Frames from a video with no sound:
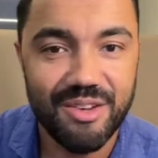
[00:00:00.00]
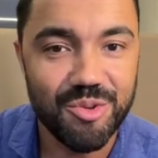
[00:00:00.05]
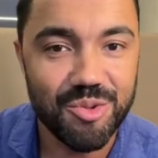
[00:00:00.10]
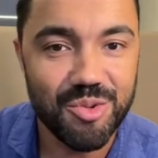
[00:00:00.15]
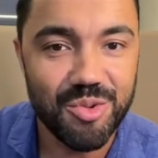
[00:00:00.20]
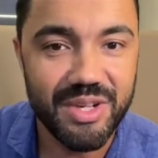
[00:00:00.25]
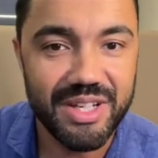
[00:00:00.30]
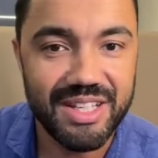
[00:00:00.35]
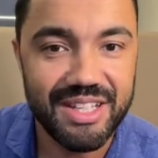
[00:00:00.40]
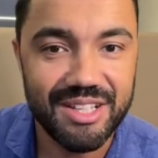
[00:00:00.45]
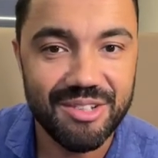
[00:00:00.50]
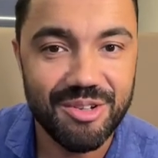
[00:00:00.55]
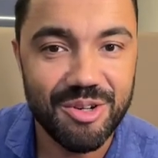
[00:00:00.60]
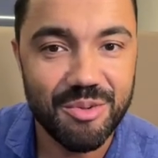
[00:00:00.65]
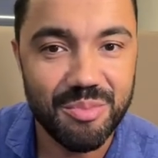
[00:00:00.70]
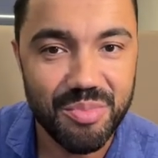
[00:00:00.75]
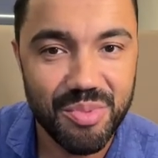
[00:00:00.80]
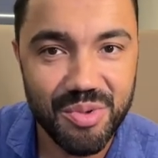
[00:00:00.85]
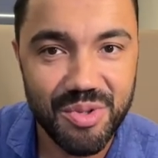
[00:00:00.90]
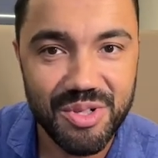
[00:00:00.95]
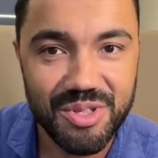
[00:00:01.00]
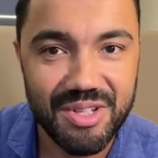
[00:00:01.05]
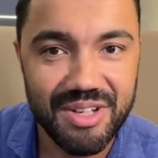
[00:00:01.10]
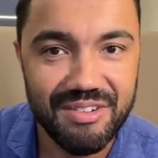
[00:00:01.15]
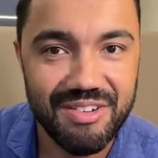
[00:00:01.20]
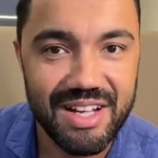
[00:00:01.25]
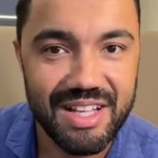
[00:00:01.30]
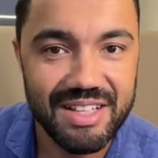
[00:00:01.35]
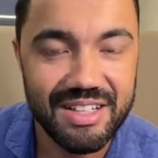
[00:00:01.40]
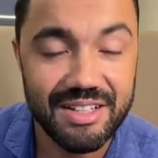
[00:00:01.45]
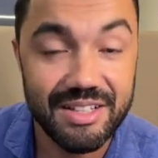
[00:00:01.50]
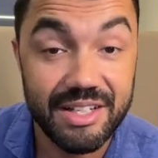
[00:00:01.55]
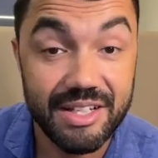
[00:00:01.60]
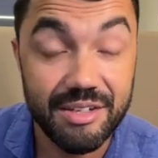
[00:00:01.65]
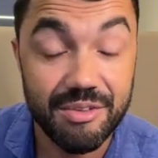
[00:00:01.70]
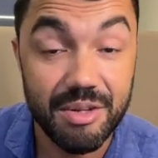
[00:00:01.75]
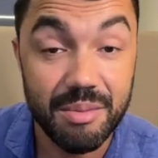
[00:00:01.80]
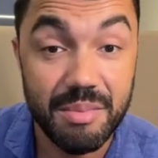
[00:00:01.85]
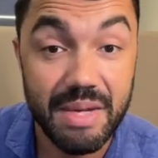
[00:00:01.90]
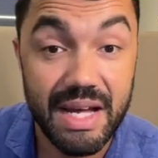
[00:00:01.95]
eu estou aqui no aeroporto aguardando
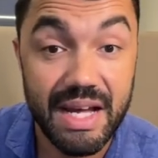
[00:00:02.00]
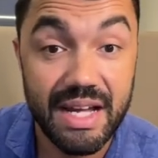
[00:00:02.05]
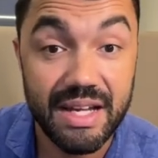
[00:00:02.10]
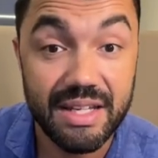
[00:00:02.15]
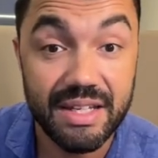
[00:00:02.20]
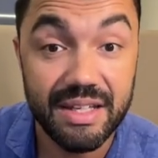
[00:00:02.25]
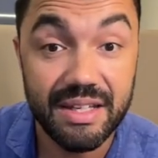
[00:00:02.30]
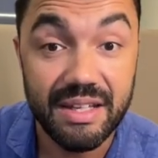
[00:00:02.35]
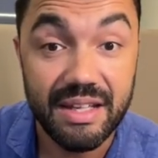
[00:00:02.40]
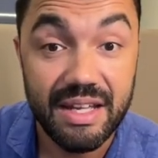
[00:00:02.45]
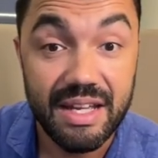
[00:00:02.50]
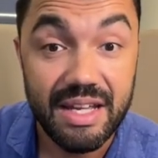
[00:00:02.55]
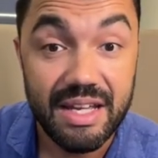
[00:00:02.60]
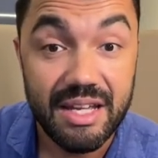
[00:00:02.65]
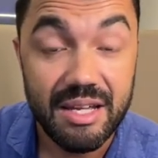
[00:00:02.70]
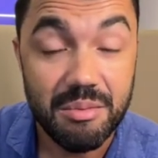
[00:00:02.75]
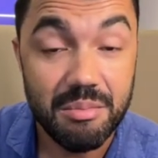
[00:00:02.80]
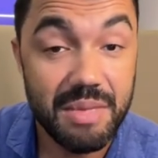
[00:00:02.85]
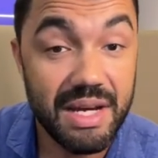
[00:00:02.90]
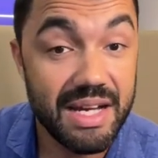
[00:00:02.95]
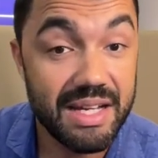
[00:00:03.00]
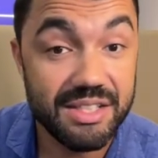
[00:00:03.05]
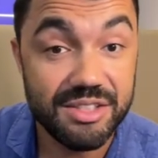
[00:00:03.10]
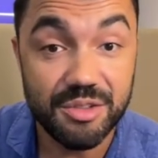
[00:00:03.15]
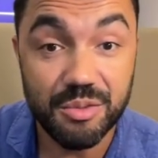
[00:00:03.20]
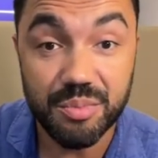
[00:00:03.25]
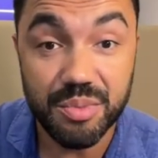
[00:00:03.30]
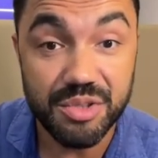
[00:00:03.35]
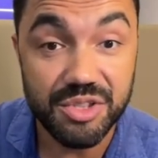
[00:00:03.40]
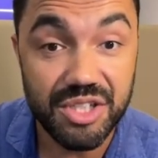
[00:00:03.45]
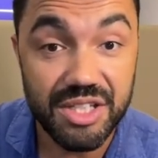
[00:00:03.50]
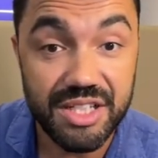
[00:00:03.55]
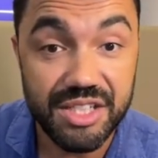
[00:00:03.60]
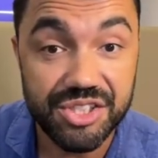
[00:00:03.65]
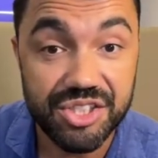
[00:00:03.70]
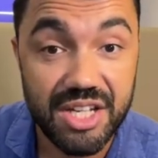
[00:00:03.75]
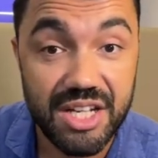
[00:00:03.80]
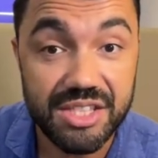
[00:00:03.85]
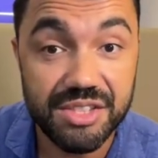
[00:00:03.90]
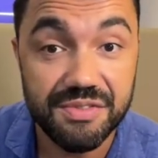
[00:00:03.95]
aqui o embarque. Mas não podia
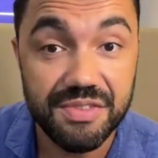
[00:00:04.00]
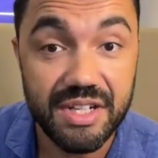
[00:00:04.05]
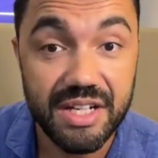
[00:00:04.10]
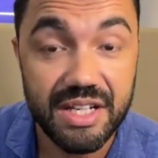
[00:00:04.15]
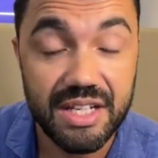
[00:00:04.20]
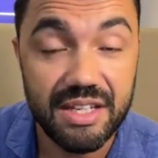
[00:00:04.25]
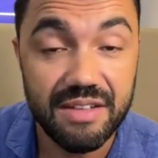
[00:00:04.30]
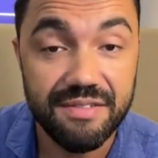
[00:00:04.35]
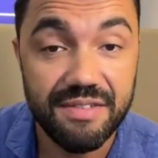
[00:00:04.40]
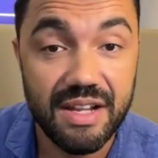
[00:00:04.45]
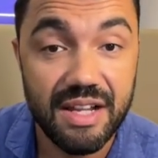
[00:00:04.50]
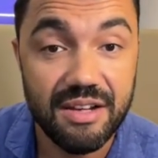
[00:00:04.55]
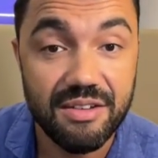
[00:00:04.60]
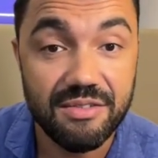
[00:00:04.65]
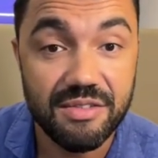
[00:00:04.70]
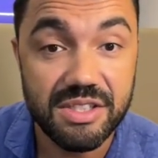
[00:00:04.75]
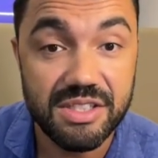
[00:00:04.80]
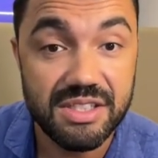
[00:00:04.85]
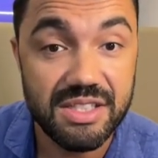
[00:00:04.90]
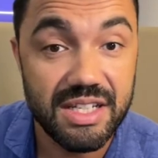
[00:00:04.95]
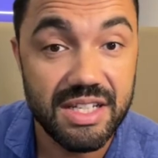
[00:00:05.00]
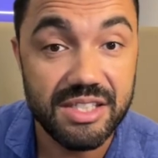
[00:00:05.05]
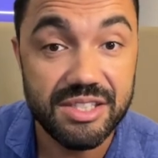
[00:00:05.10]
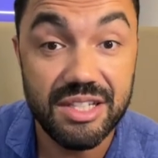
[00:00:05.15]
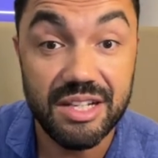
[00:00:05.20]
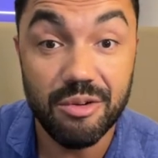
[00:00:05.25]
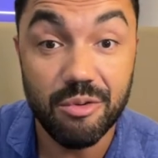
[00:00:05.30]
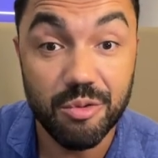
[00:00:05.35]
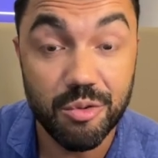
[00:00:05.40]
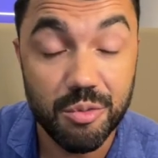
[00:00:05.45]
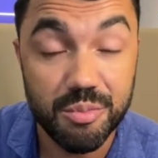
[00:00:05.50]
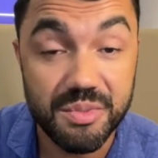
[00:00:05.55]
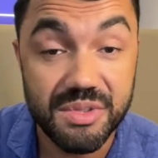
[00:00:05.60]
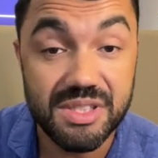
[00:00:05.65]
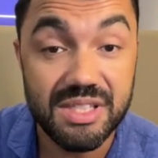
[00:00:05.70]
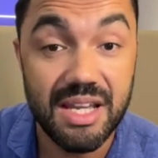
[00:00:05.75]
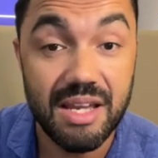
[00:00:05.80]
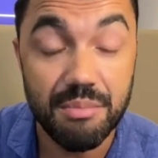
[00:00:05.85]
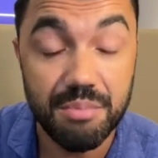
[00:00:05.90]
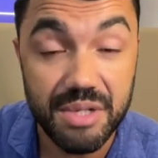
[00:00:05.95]
deixar de vir aqui falar com vocês. Leon Group
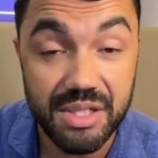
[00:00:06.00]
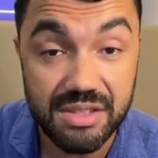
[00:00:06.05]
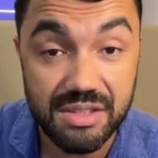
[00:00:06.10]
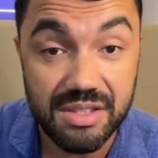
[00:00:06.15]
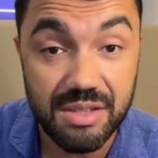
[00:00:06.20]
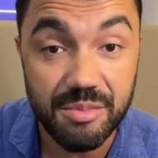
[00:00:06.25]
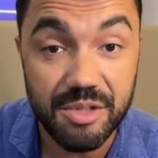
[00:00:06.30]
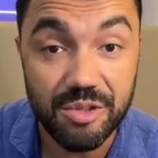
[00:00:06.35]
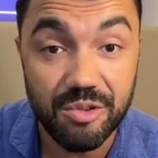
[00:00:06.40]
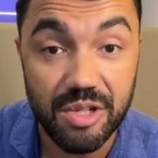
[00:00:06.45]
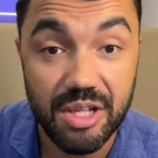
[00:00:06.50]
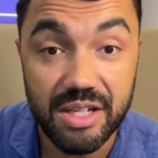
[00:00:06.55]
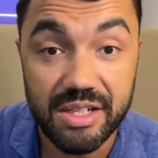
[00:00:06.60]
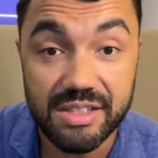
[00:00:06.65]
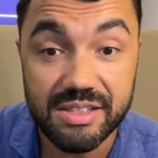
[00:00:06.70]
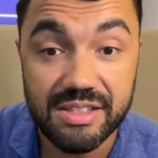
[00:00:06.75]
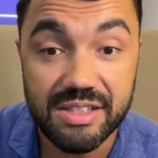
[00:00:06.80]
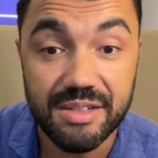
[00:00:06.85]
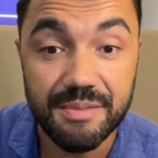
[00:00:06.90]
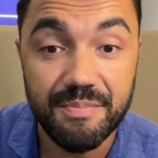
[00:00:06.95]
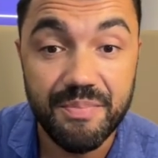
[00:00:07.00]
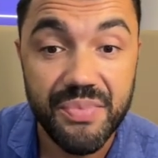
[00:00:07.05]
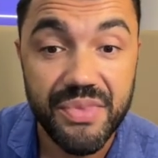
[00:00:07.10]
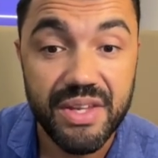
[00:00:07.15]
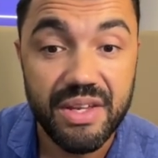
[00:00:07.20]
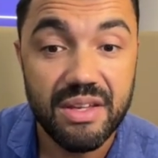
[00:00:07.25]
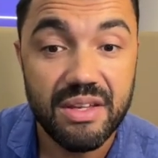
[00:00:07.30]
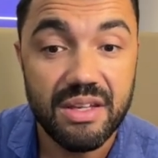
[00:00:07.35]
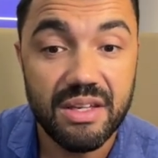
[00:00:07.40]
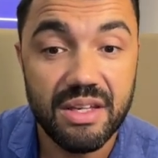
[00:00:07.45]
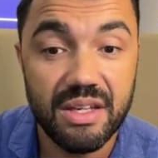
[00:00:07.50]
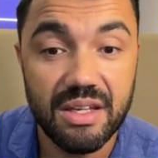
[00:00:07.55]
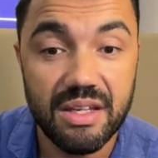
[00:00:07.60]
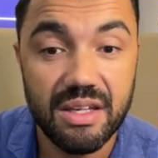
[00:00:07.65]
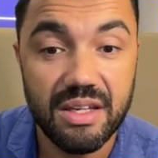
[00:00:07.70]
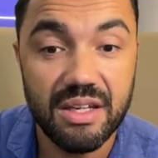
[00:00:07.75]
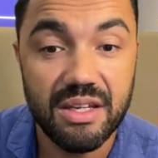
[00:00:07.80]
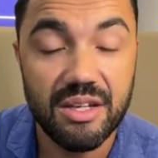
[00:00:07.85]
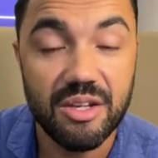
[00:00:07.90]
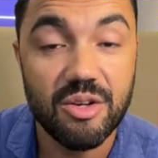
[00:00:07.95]
sempre em cima do lance.
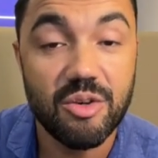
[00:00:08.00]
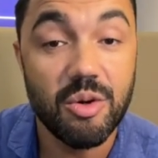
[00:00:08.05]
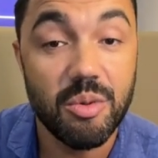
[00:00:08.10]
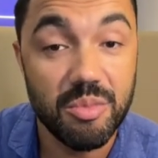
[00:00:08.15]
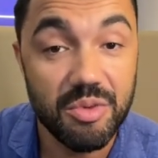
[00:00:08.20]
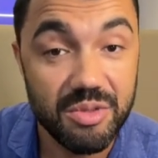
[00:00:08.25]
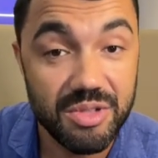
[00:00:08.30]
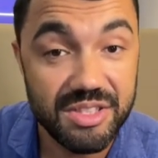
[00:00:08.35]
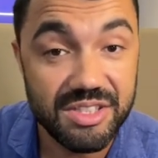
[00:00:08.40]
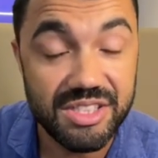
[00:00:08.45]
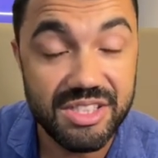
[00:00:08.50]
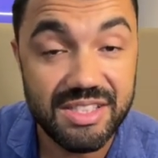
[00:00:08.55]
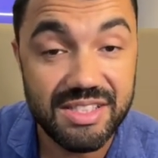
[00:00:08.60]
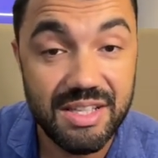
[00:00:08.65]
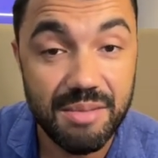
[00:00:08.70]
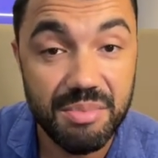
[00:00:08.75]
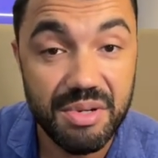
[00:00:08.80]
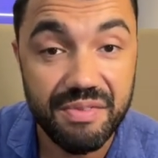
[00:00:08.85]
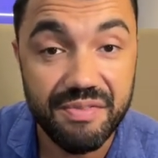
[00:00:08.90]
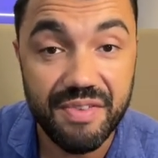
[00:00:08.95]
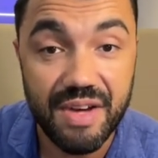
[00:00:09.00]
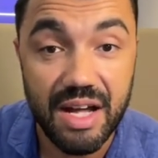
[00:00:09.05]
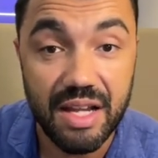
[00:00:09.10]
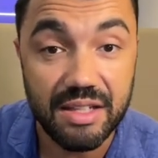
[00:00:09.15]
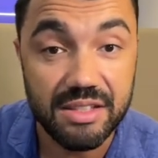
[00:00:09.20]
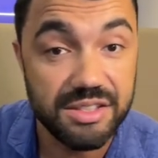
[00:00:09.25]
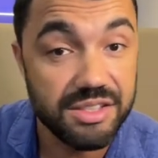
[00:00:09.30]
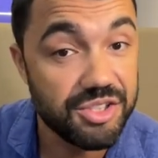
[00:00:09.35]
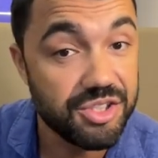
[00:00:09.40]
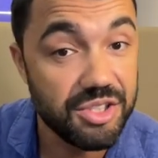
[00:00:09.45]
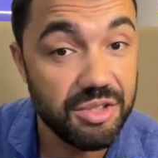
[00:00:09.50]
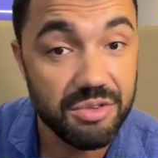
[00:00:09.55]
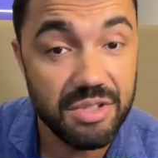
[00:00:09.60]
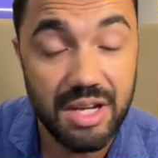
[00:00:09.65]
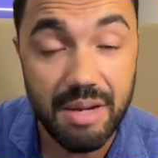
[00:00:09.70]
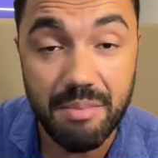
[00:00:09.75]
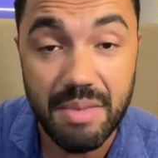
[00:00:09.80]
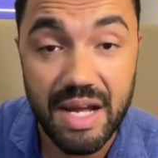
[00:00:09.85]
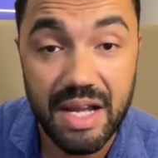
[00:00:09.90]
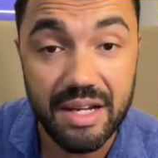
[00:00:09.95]
E como a gente sempre fala, a gente não
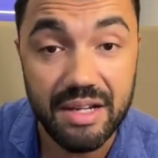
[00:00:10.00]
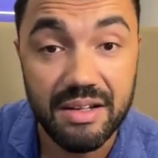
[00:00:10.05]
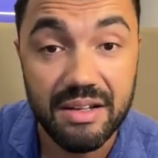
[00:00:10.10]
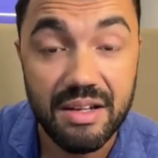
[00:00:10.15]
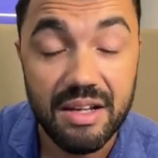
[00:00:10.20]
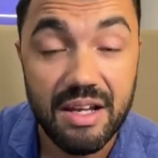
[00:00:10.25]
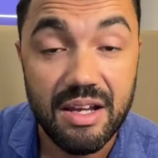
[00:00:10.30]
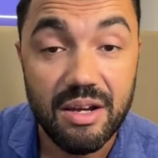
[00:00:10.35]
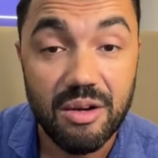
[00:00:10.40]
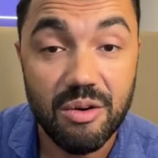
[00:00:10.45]
trabalha